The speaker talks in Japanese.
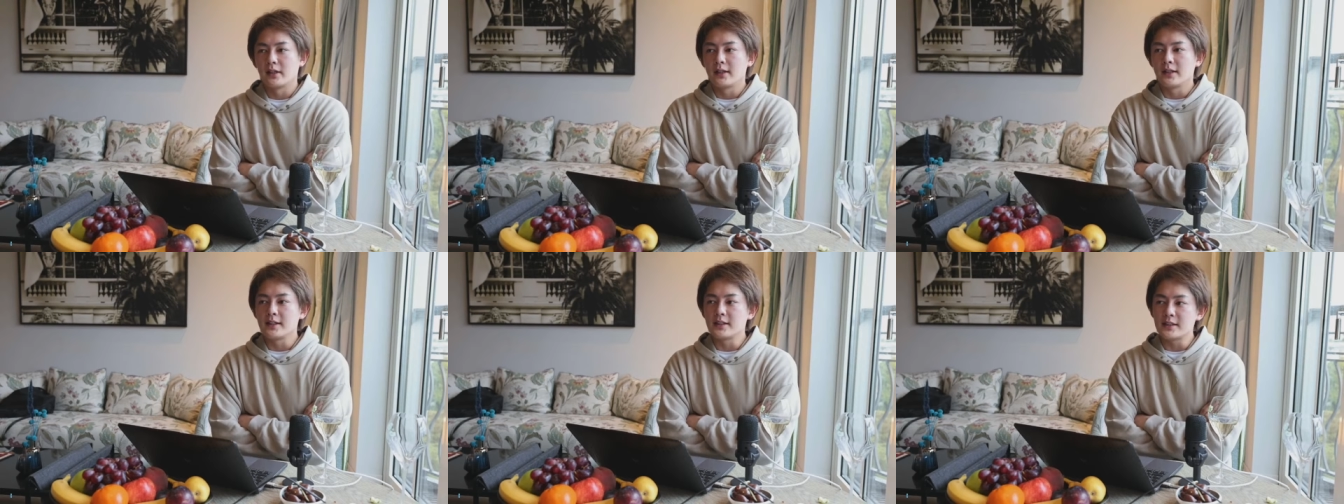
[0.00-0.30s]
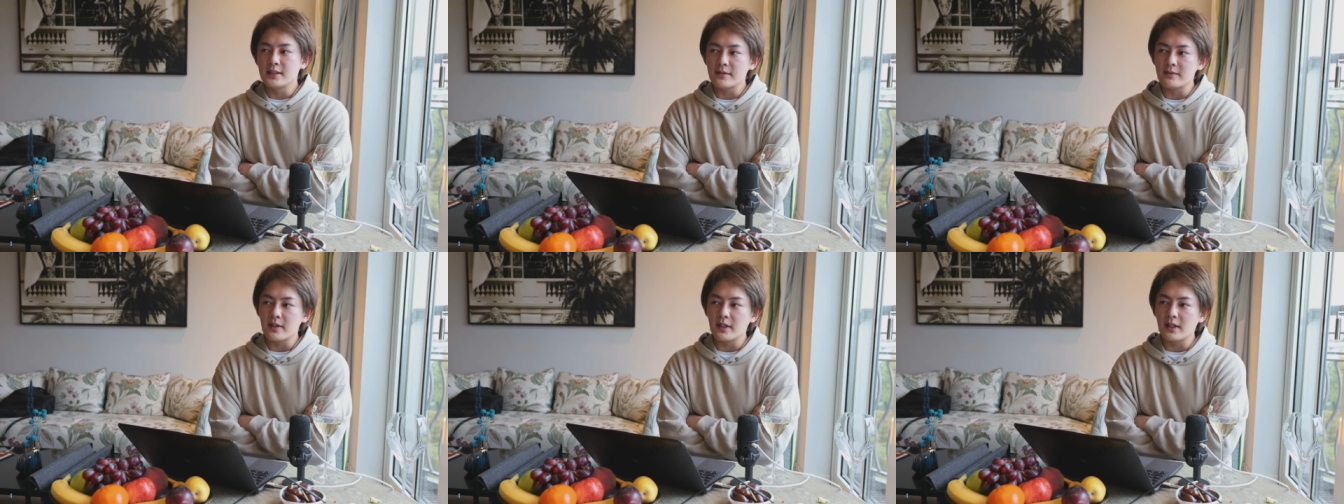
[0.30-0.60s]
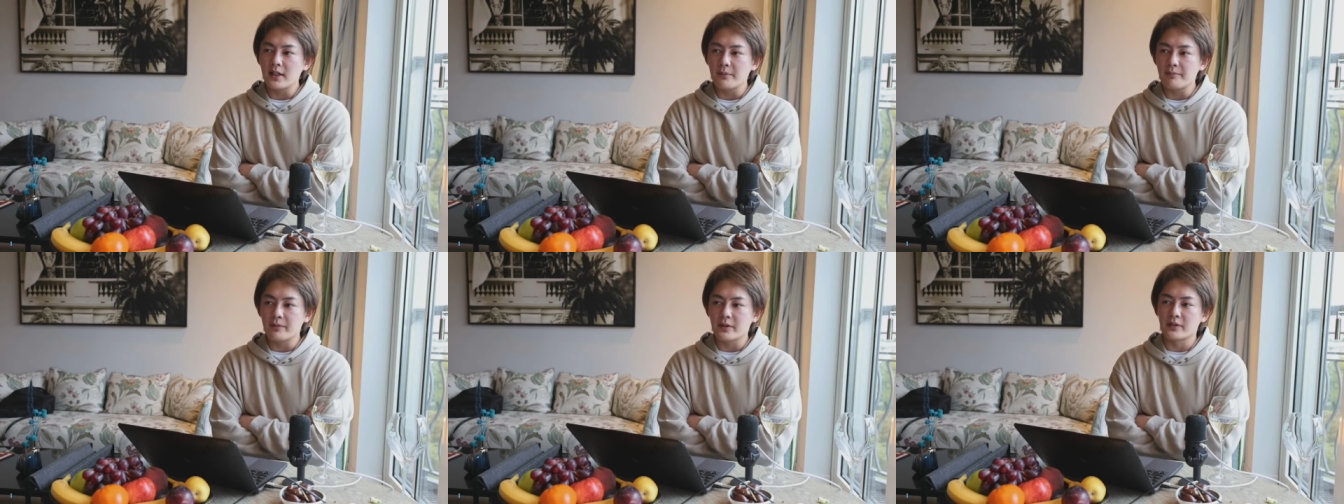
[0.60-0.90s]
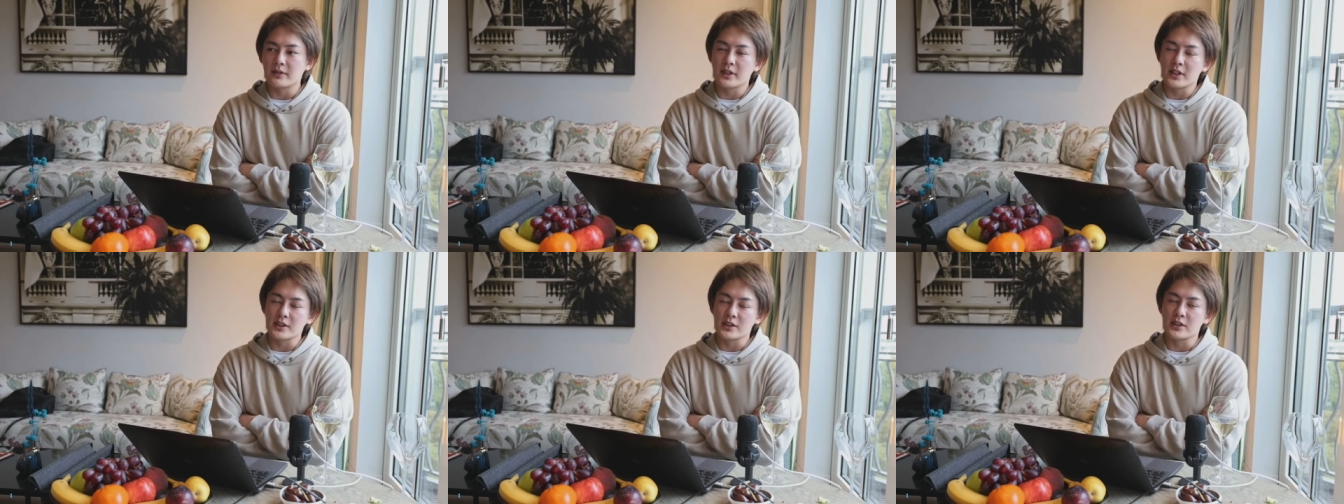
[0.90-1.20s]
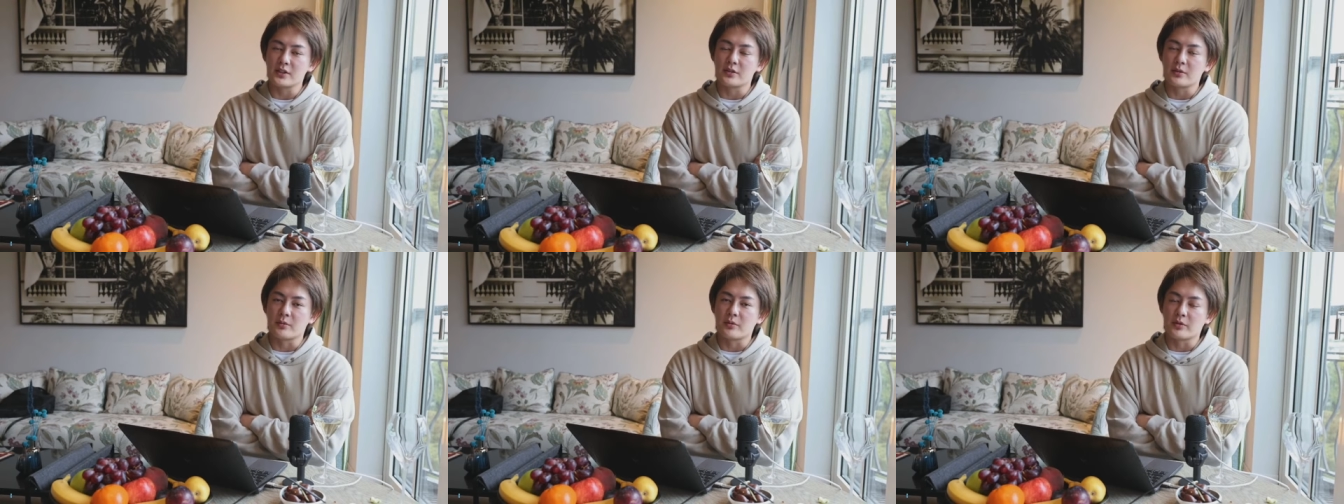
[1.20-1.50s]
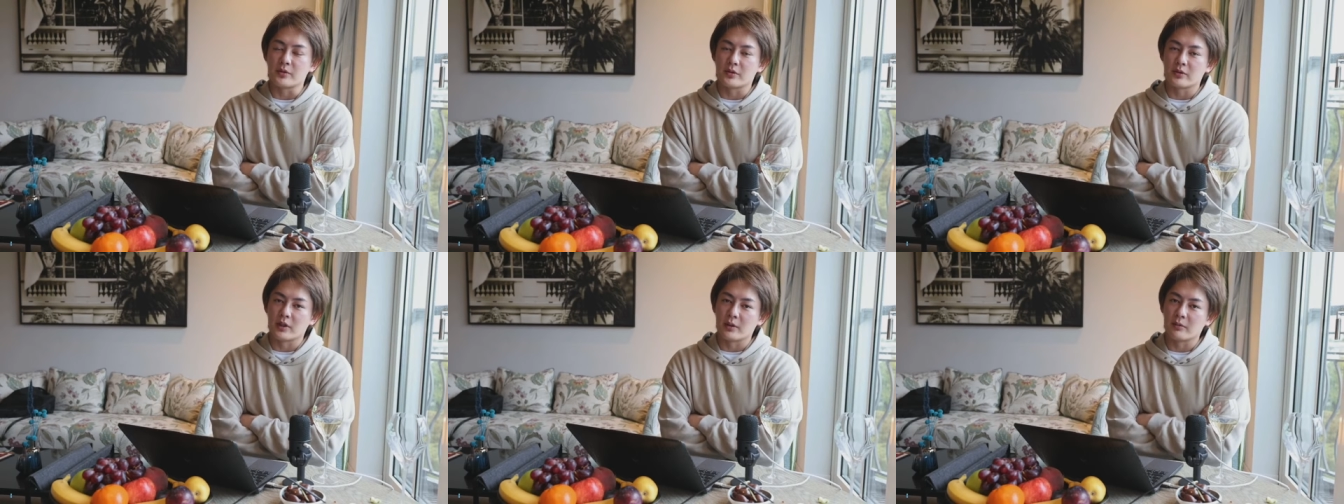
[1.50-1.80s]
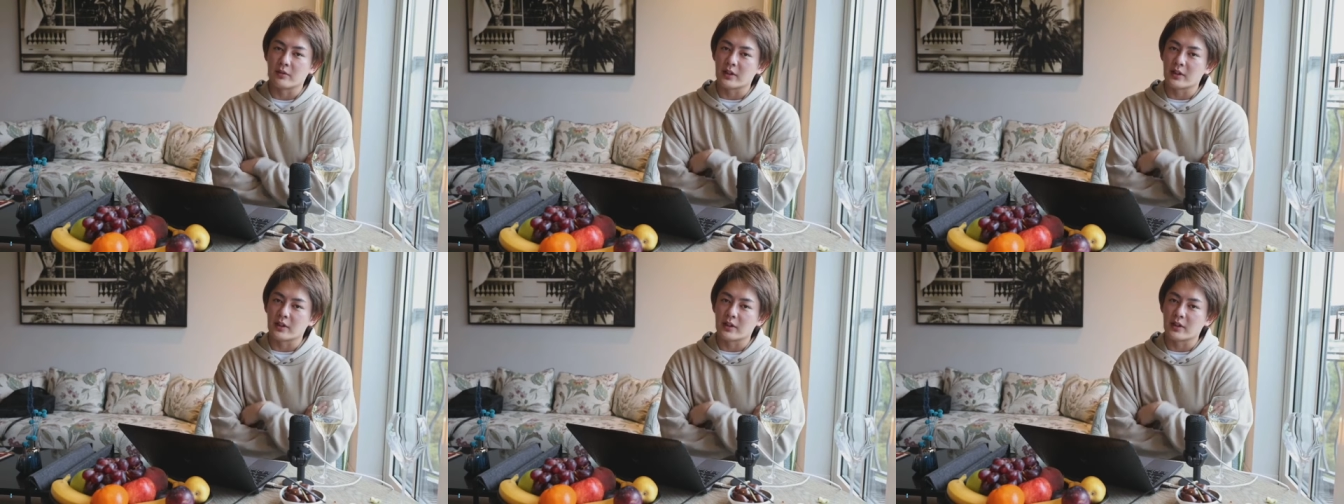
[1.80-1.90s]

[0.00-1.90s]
一番やっぱ悔しいと思うのは、